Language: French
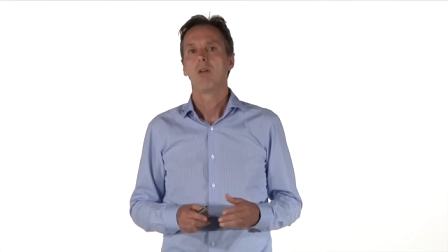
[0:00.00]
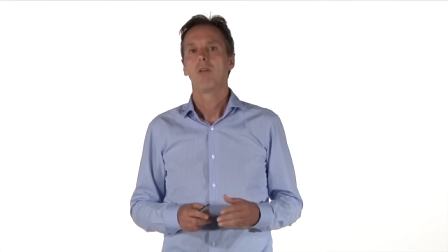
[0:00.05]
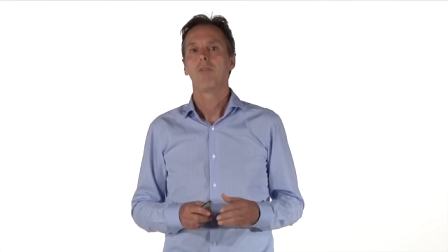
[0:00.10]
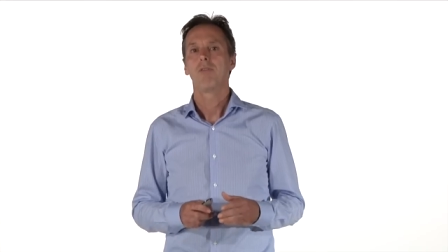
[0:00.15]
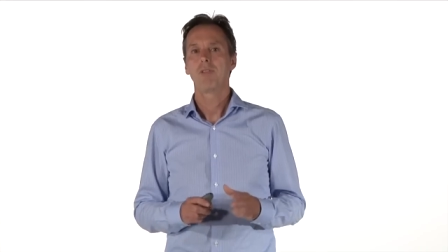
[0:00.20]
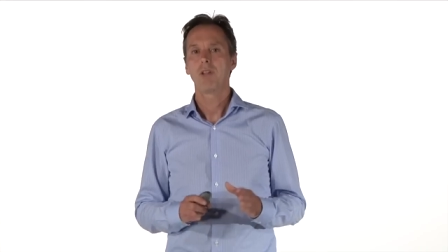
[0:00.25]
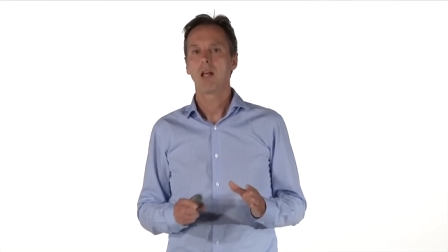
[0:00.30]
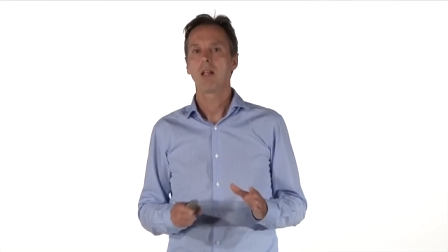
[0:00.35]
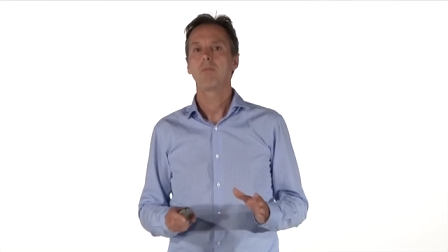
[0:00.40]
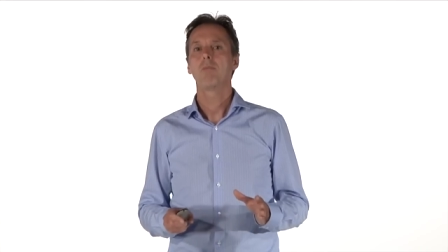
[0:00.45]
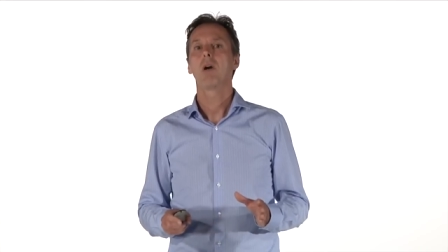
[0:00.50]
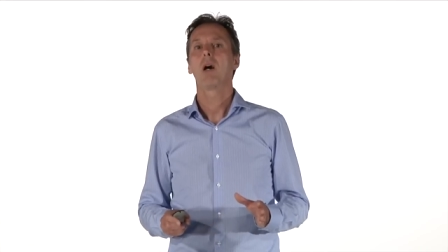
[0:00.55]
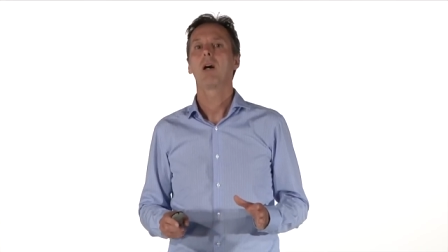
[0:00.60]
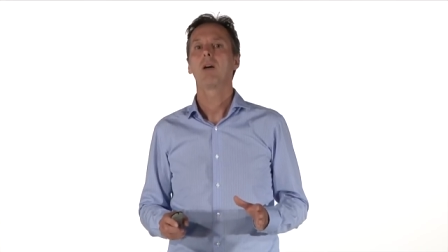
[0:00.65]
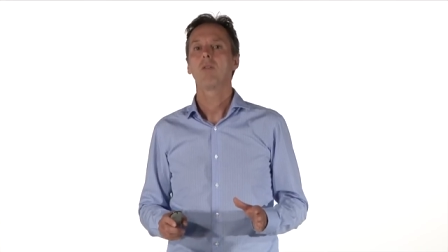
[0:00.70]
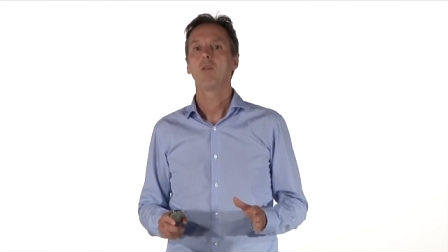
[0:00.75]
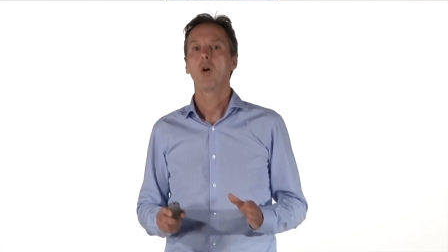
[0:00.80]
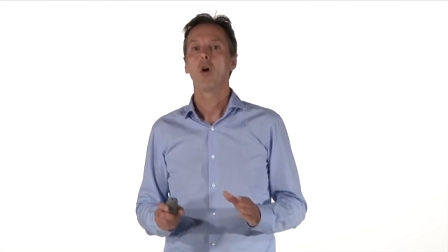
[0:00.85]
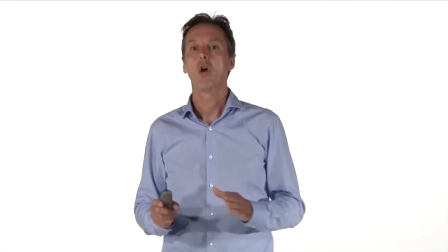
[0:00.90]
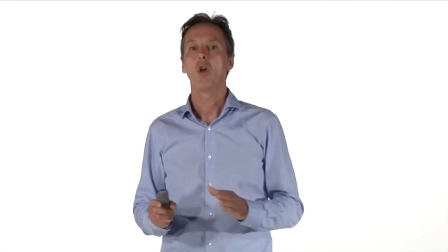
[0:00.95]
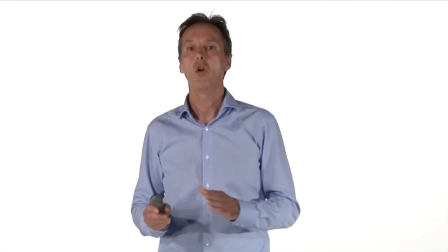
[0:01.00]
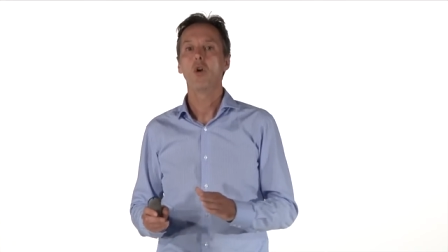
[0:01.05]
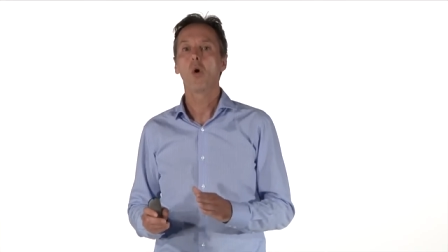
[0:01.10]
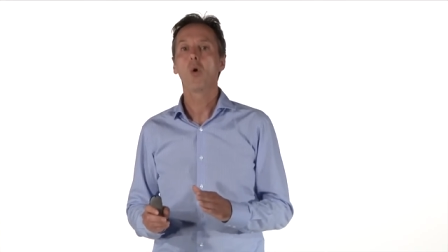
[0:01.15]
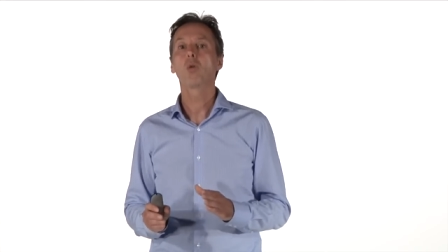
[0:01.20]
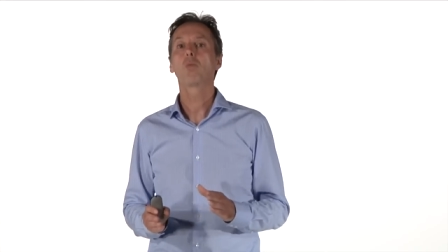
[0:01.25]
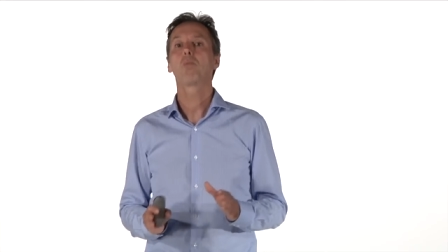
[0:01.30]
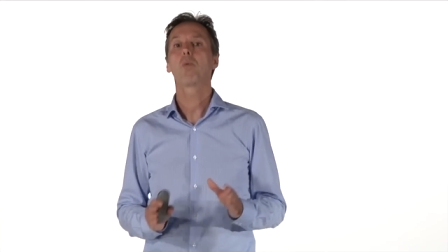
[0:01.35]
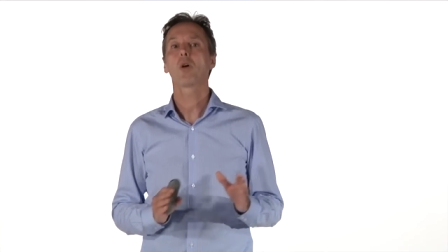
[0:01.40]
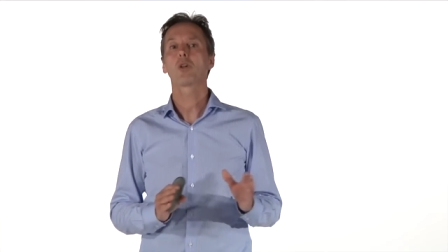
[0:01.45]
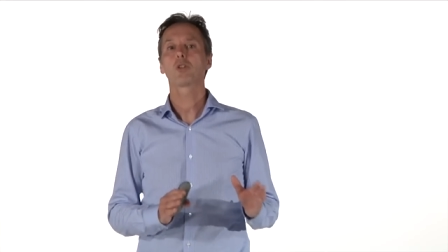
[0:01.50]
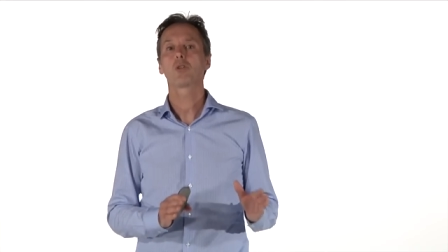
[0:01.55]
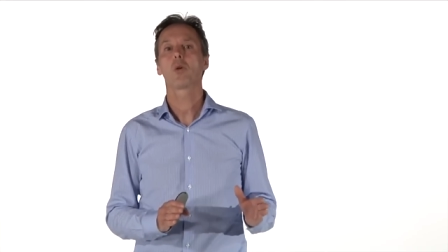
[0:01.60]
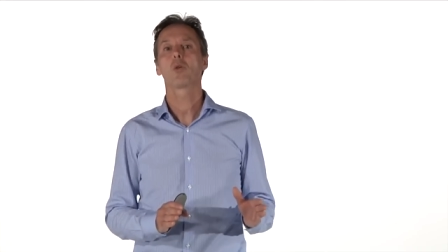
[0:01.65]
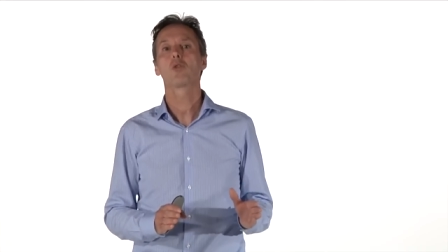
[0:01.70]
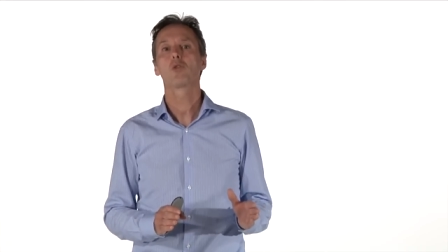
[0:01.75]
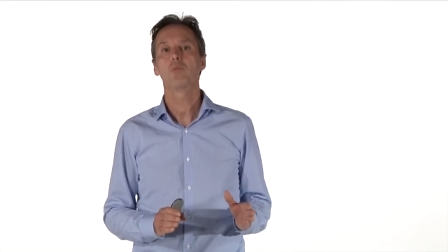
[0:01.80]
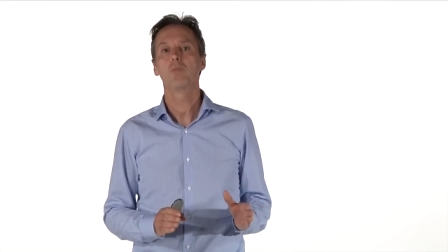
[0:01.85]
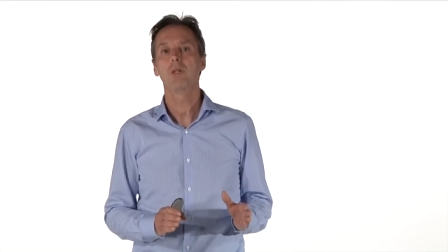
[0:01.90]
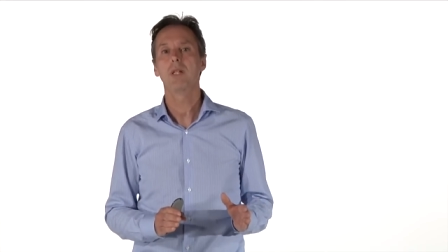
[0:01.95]
Finalement, l'autre
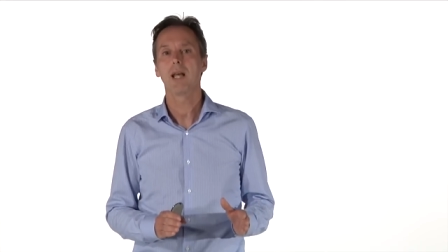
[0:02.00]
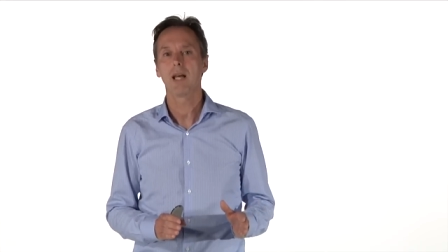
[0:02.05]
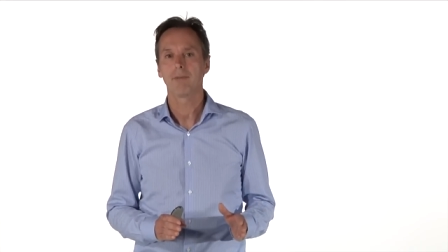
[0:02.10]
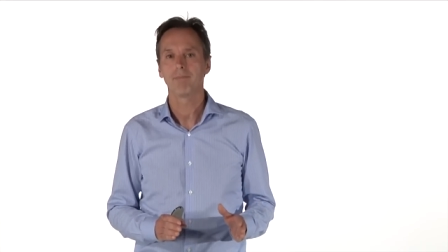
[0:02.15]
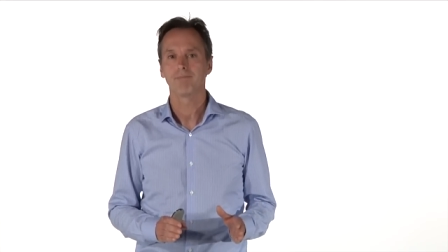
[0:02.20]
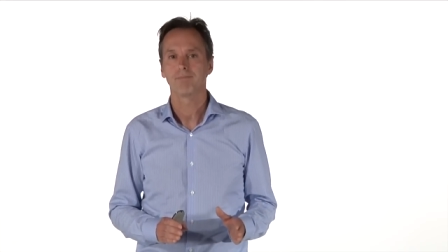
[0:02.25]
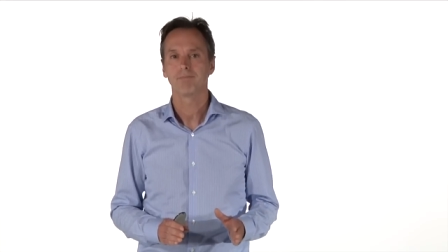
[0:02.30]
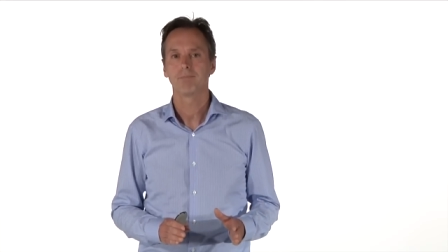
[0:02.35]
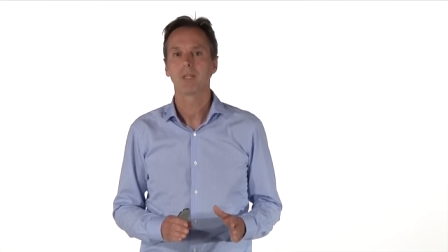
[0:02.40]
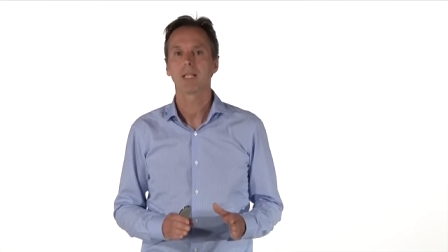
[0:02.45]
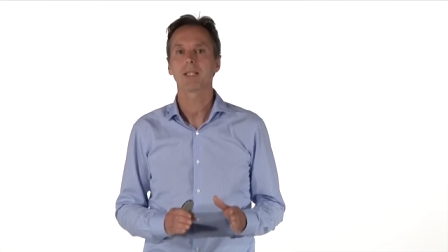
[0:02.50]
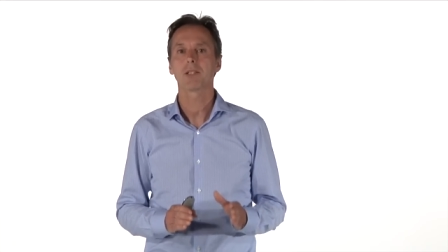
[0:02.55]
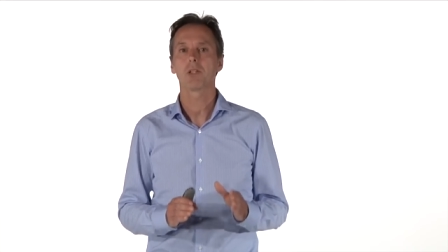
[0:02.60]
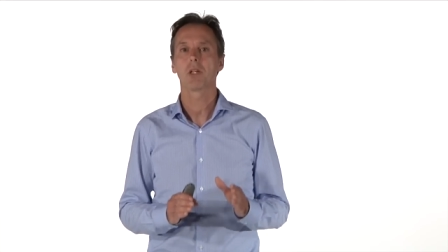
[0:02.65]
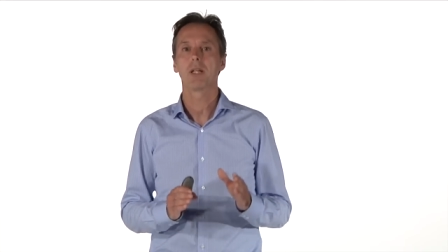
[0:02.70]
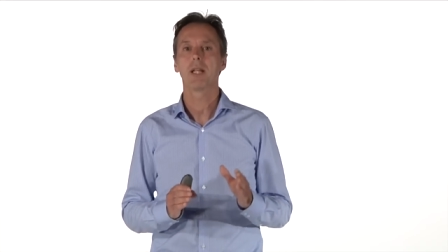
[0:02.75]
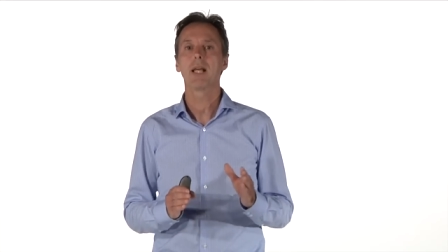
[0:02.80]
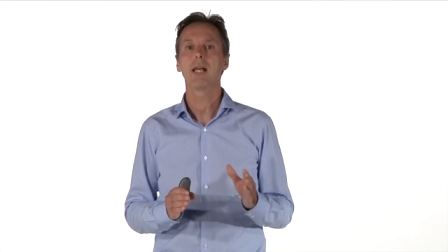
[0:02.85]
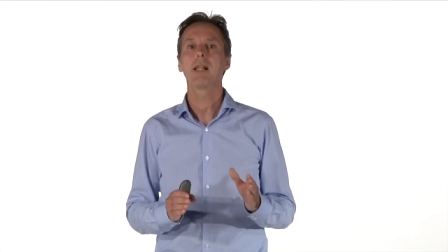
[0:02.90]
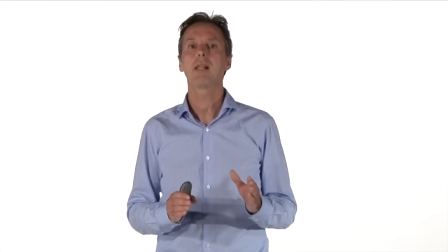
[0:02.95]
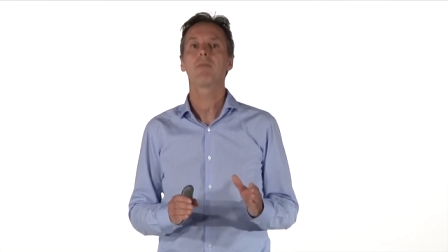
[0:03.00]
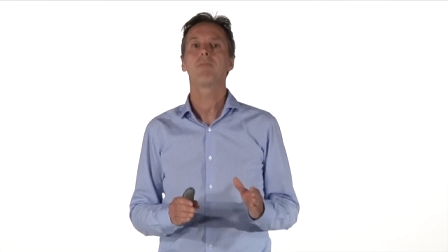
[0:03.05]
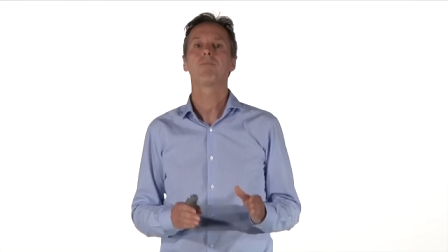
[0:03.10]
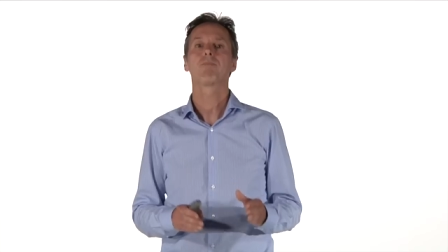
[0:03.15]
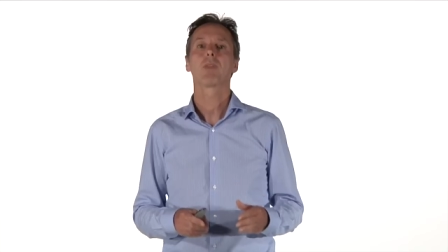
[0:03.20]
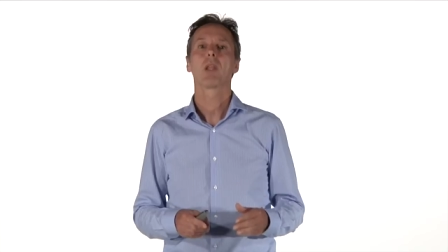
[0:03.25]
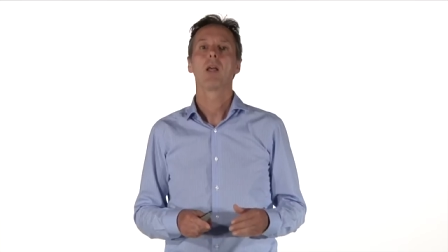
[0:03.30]
portion du bilan personnel,